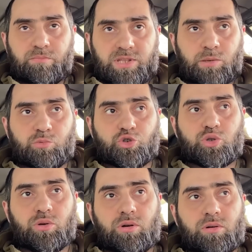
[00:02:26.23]
потому
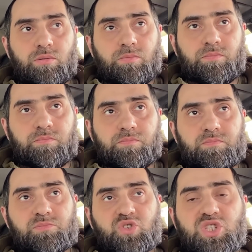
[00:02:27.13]
что
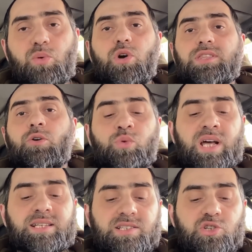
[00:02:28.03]
сегодня у
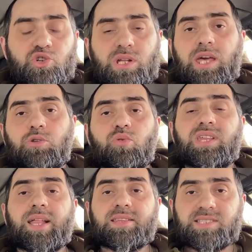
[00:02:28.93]
нас, к сожалению,
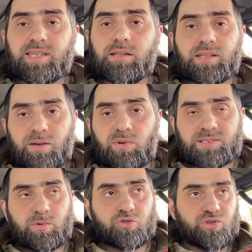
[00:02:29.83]
нет сил и
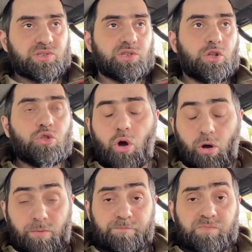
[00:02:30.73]
возможностей.
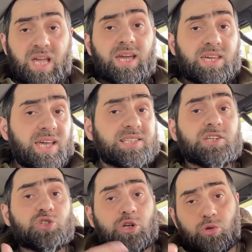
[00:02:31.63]
Но
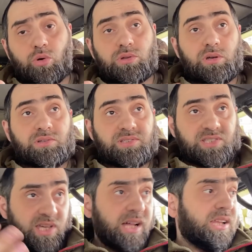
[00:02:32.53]
если же кто-то
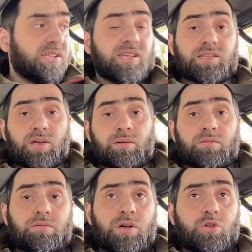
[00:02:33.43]
сделает это,
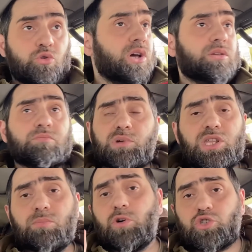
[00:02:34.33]
то э, мы
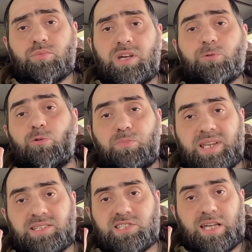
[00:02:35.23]
не можем этого
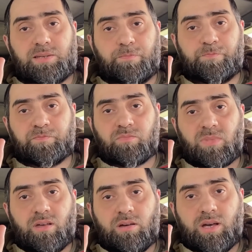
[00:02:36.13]
порицать.
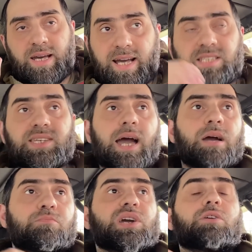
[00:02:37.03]

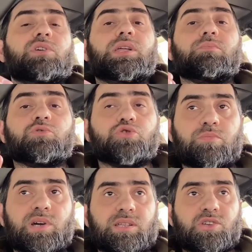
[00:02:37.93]
Хотя мы говорим,
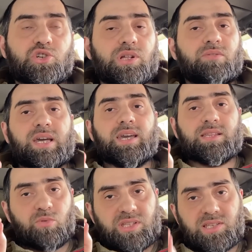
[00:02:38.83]
чтобы этот человек
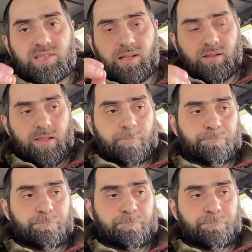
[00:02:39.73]
этого не делал.